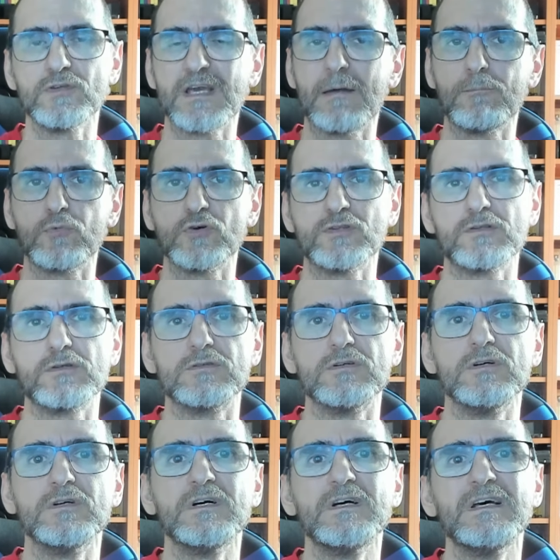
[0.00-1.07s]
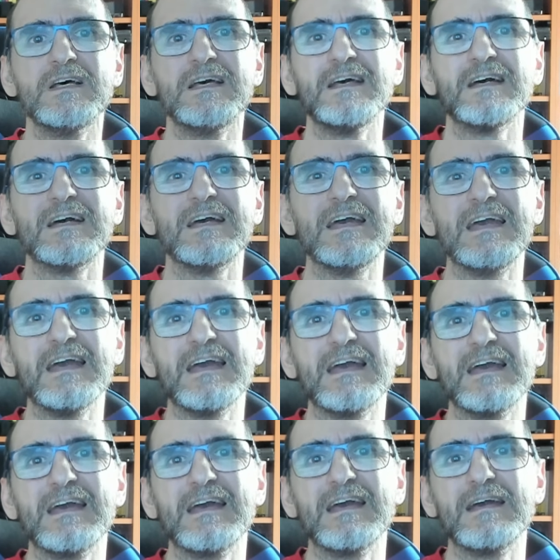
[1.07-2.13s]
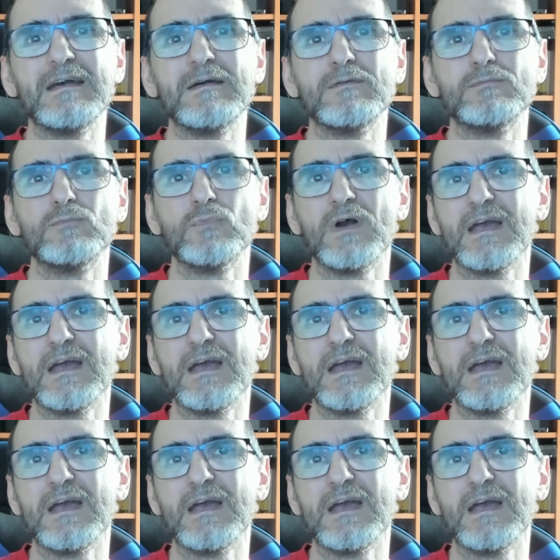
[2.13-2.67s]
Ya he puesto eh,